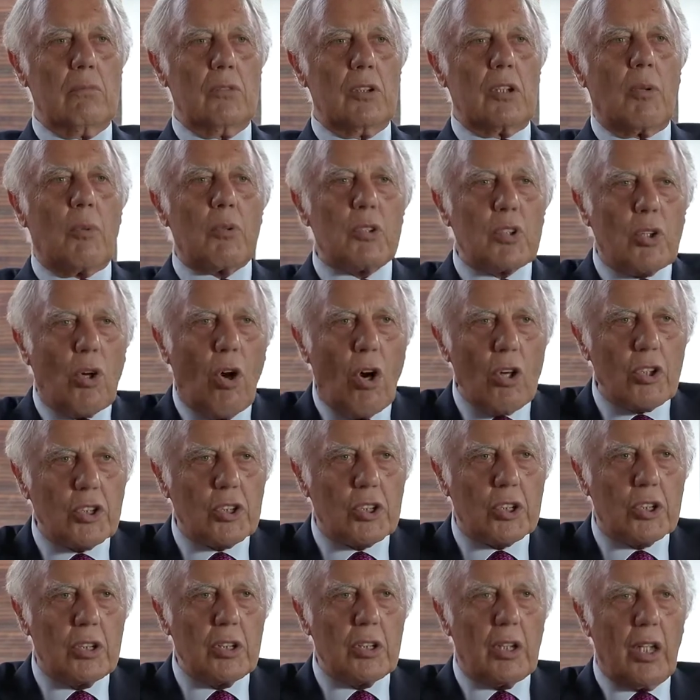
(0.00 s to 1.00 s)
Ja, was
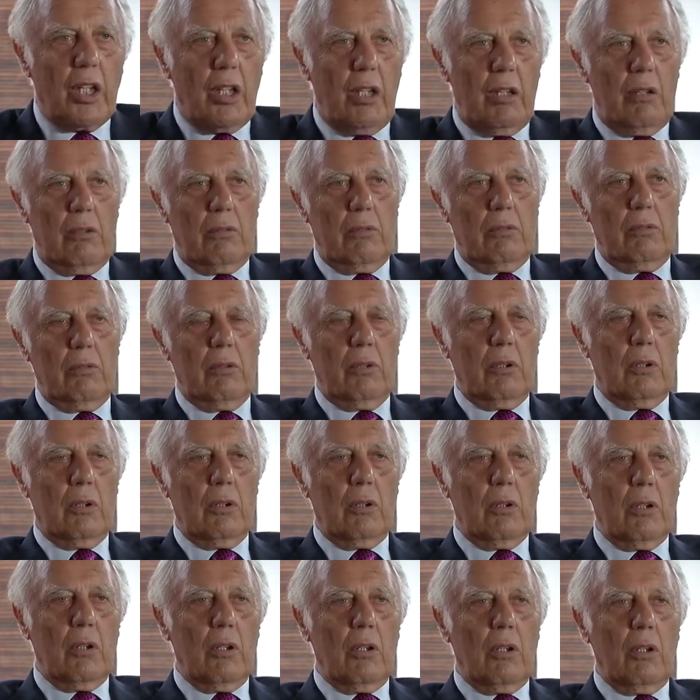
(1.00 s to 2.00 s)
kosten die?
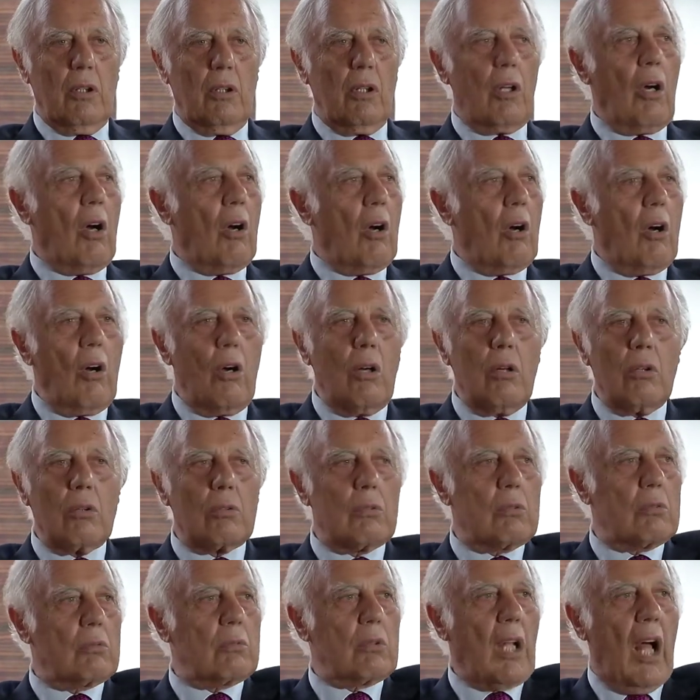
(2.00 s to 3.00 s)
Ja,
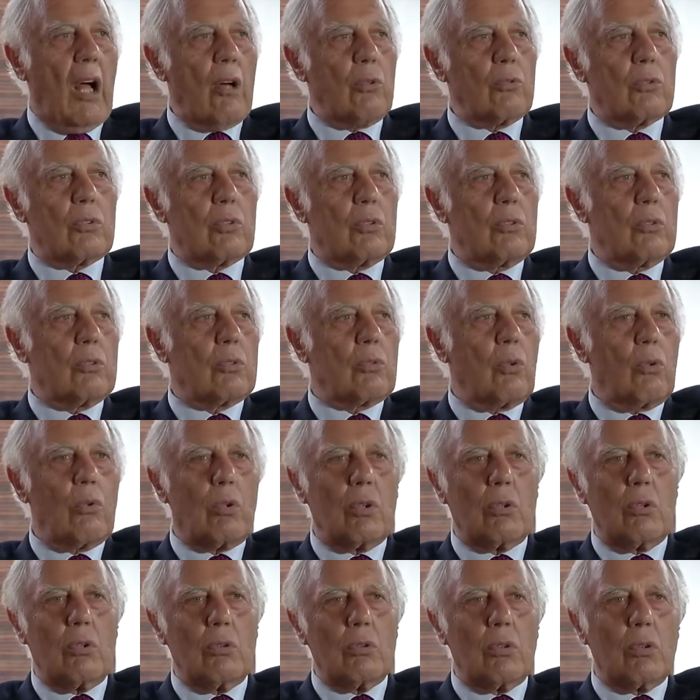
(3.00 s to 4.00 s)
halt
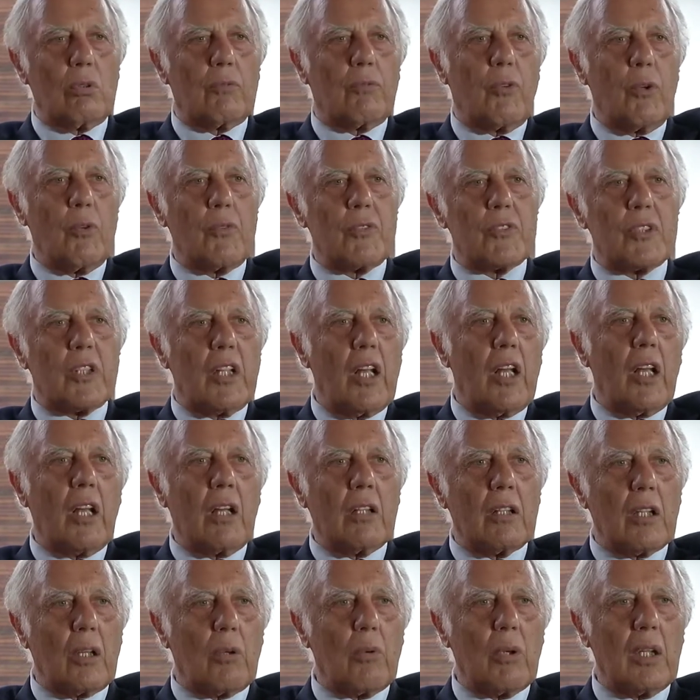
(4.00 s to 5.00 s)
1150
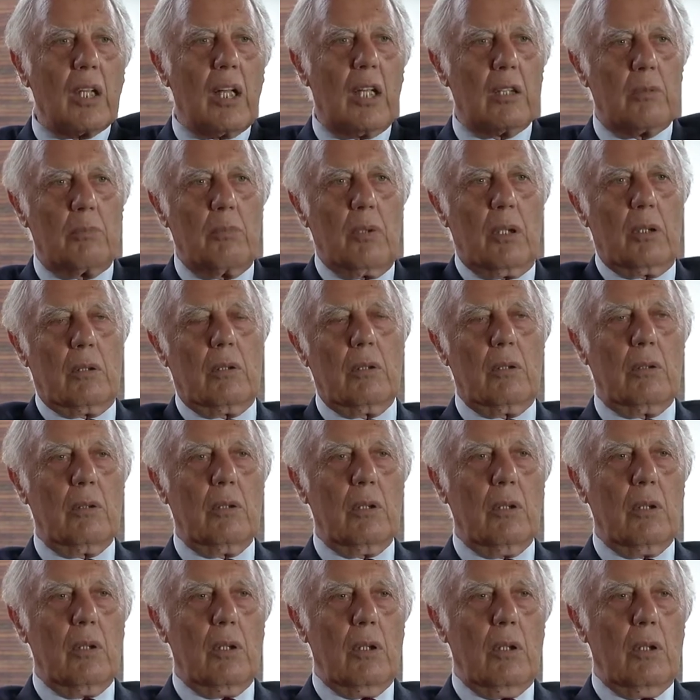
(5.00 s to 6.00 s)
Lira der Quadratmeter.
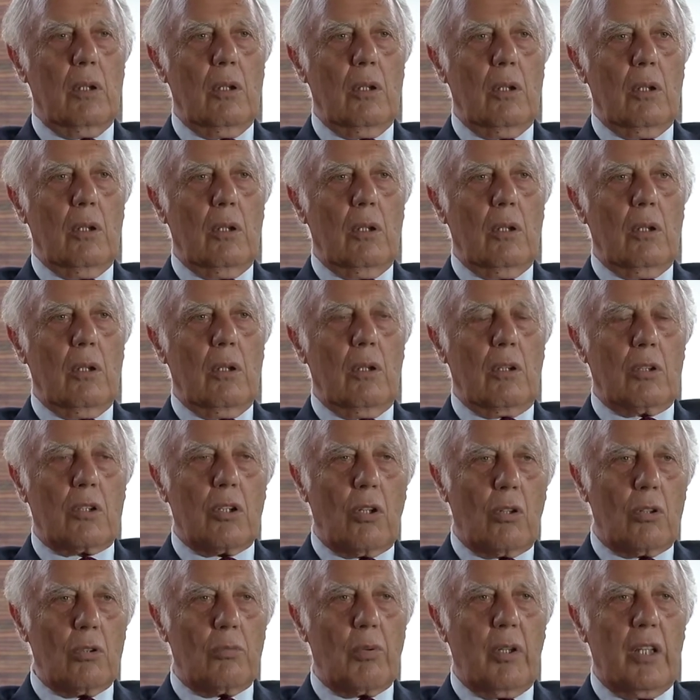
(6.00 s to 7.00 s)
Dann
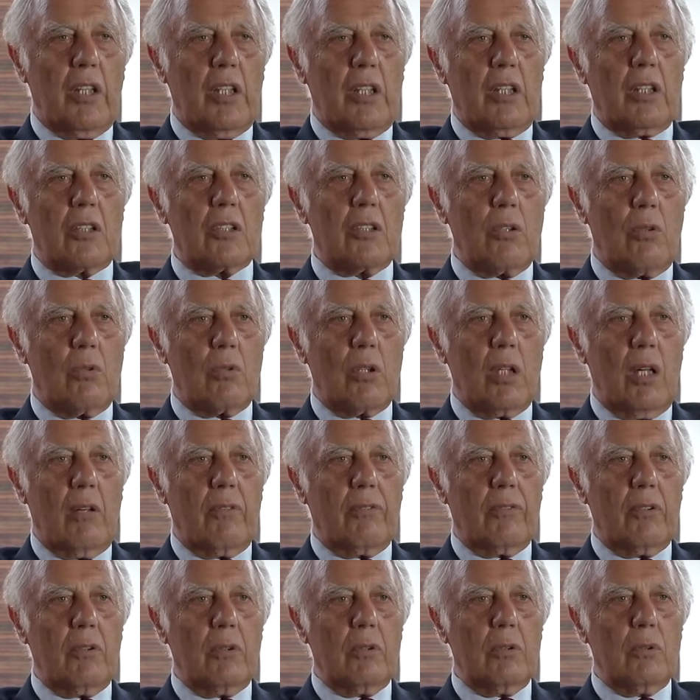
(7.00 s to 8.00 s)
gesagt, wenn ich das ja kaufe.
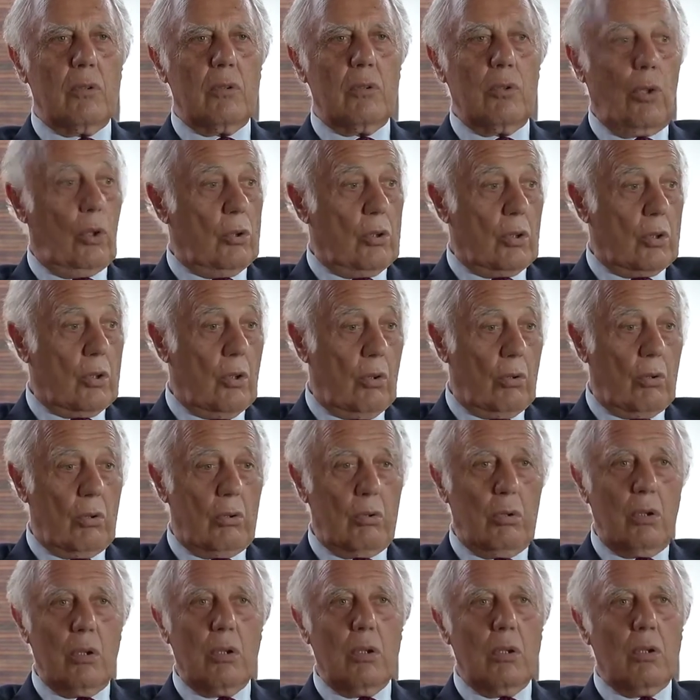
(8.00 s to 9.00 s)
Ich habe gesagt,
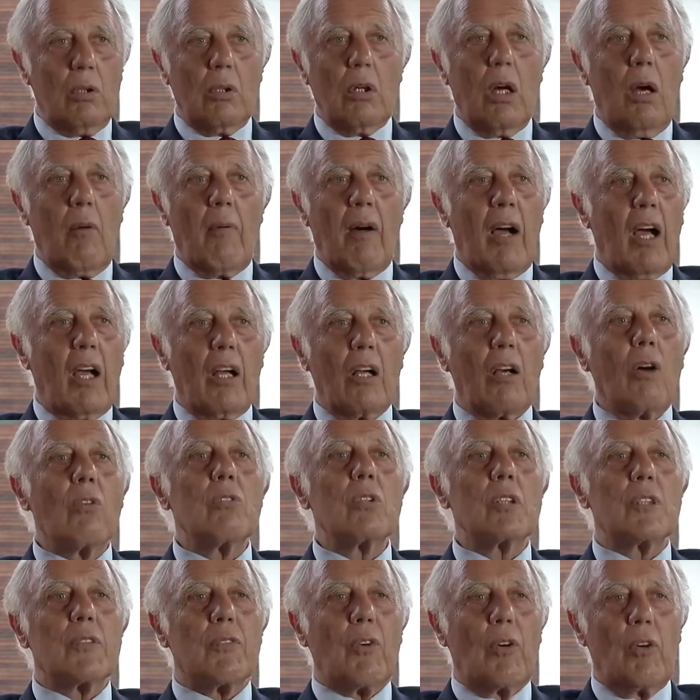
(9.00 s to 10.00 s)
da war ich
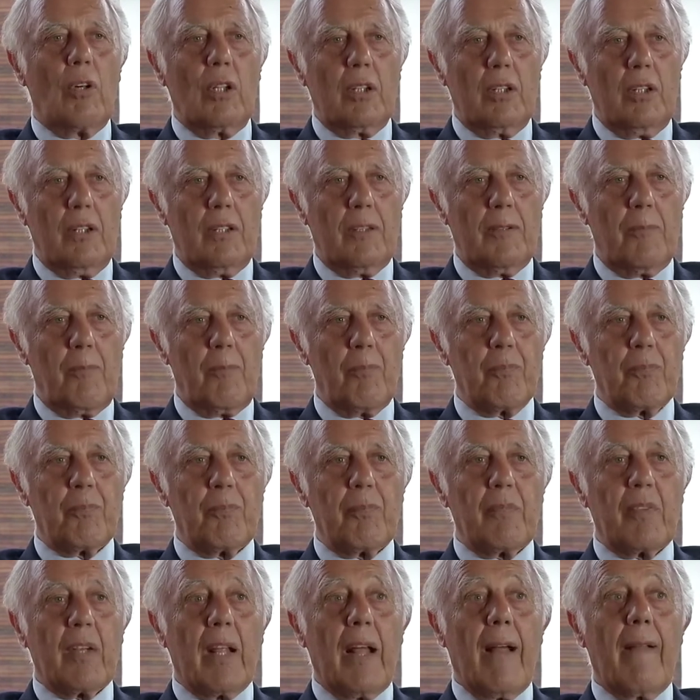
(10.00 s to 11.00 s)
ganz froh. Nicht?
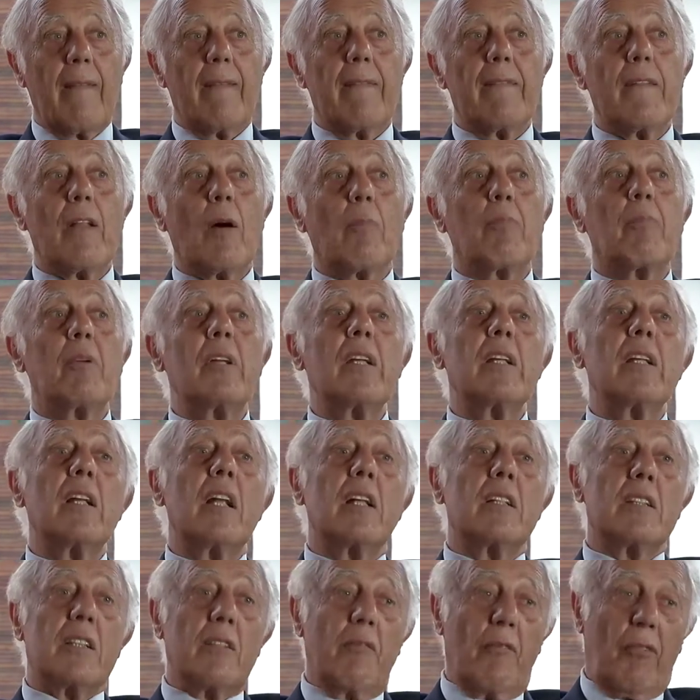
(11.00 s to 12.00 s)
Dann bin ich
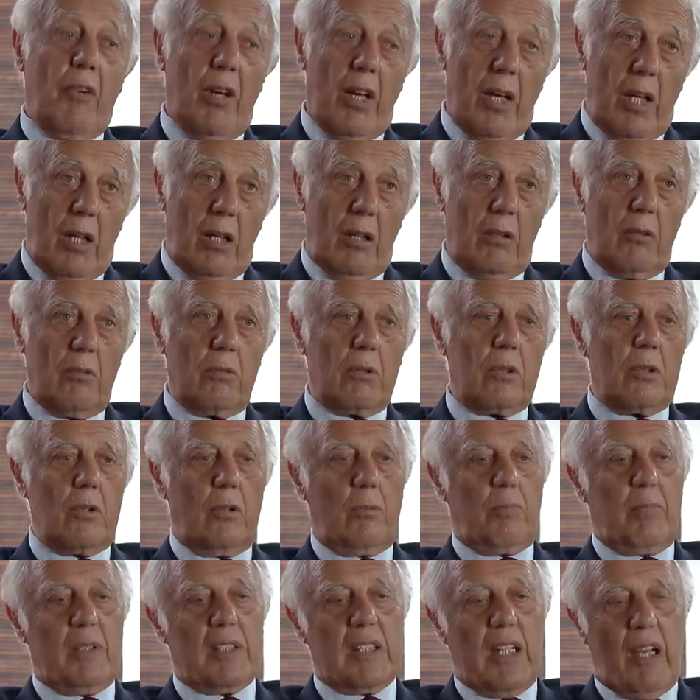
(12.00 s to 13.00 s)
jetzt im Freilich und
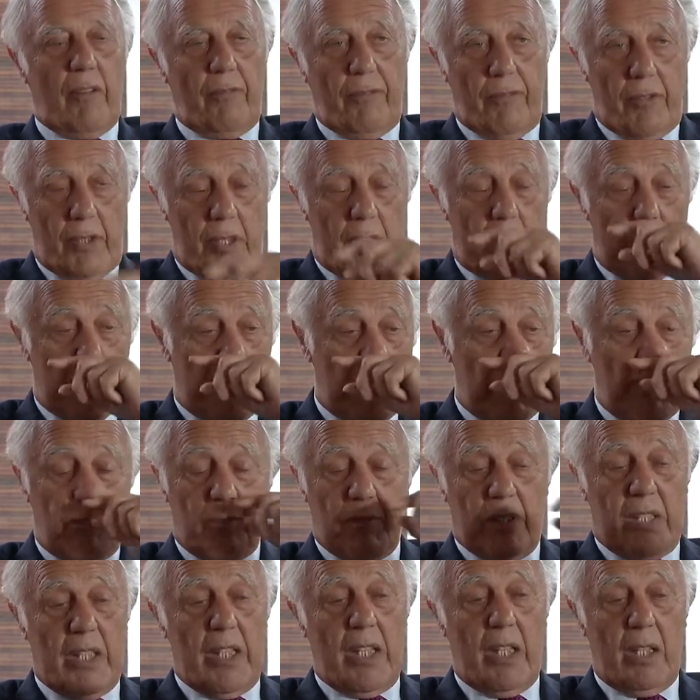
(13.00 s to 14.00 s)
gesagt, pass auf, ich
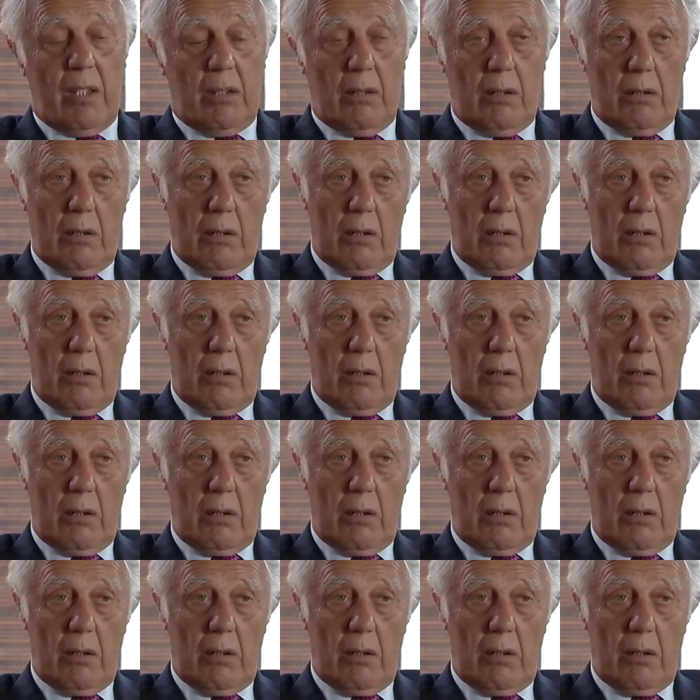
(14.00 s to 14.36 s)
gebe dir